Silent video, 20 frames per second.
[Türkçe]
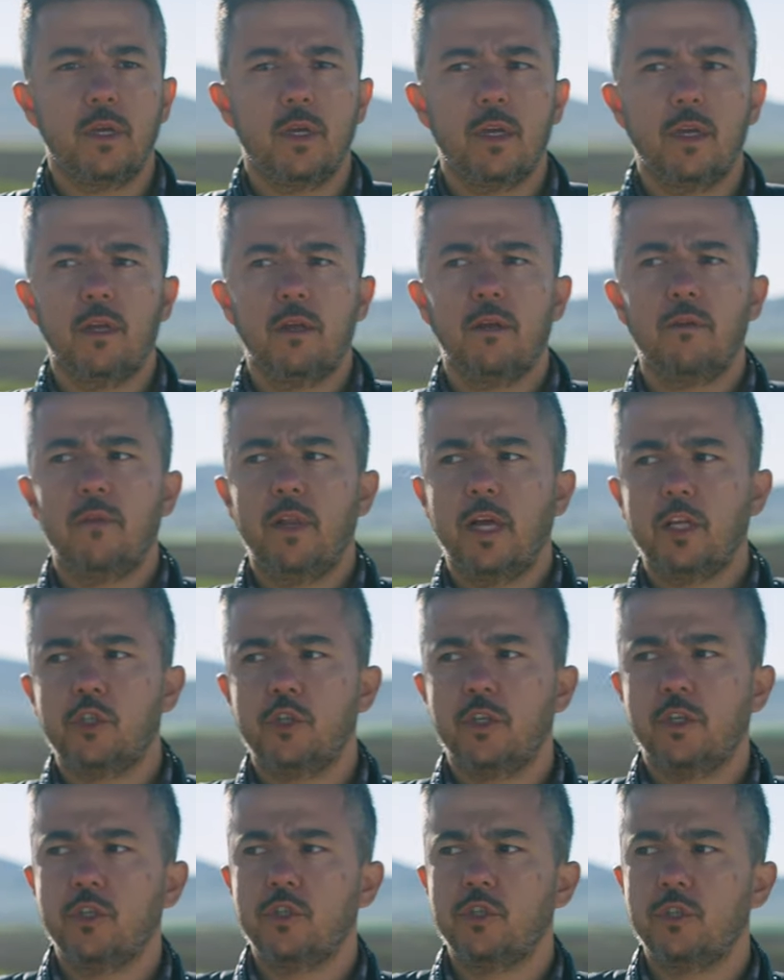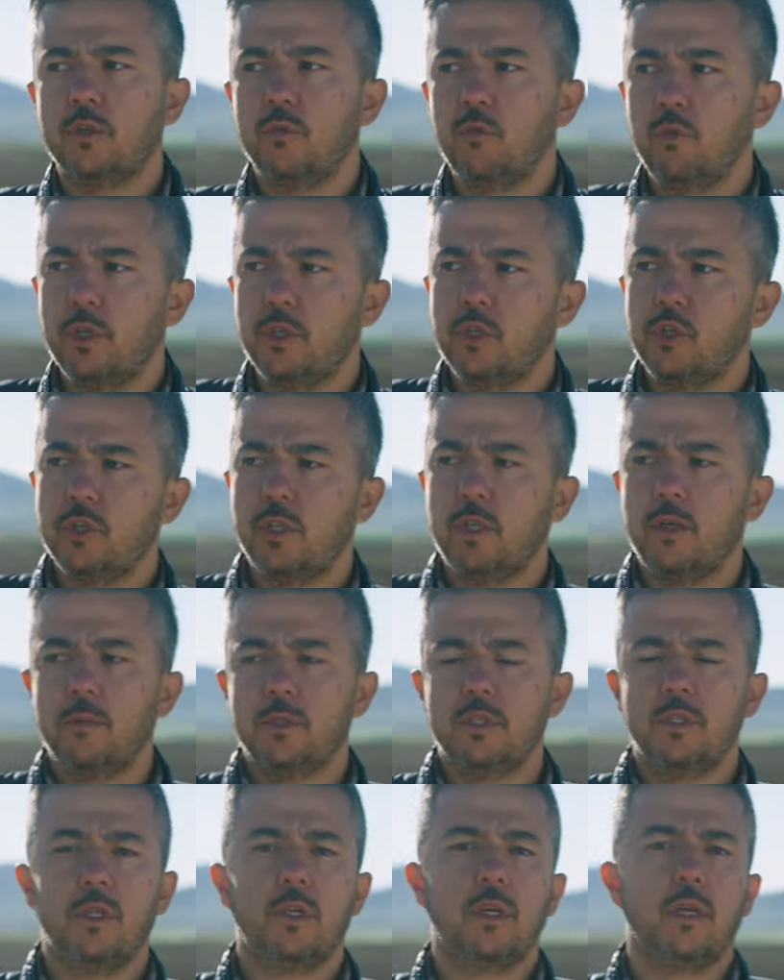E, bilanç anacına
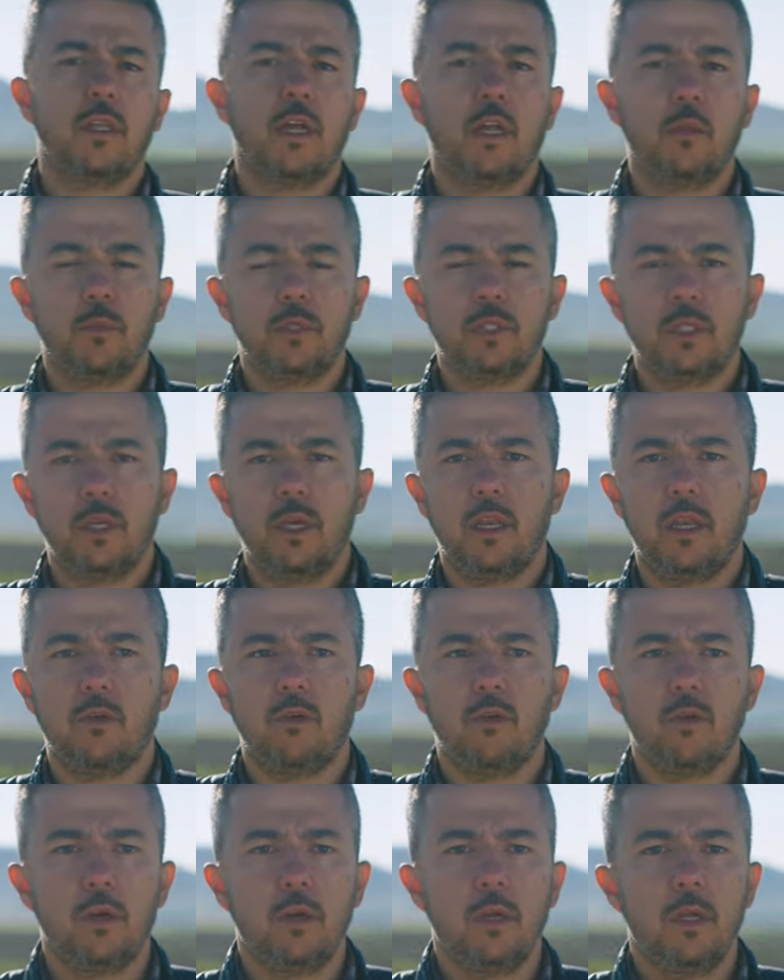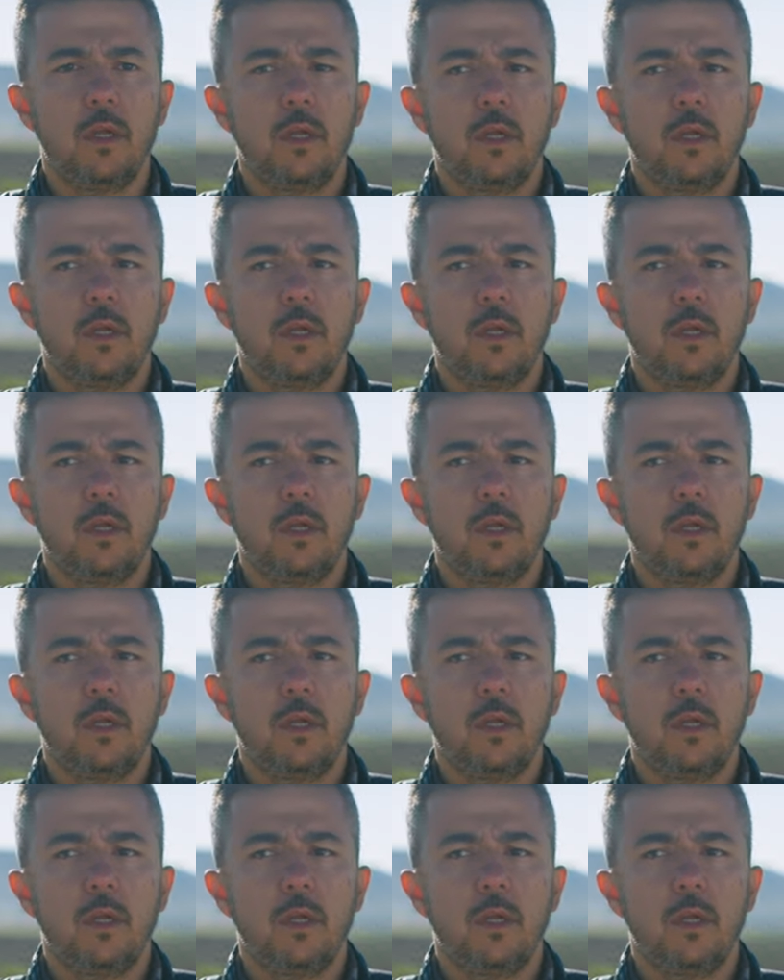üreticilerimizin dikkate alması gerekiyor.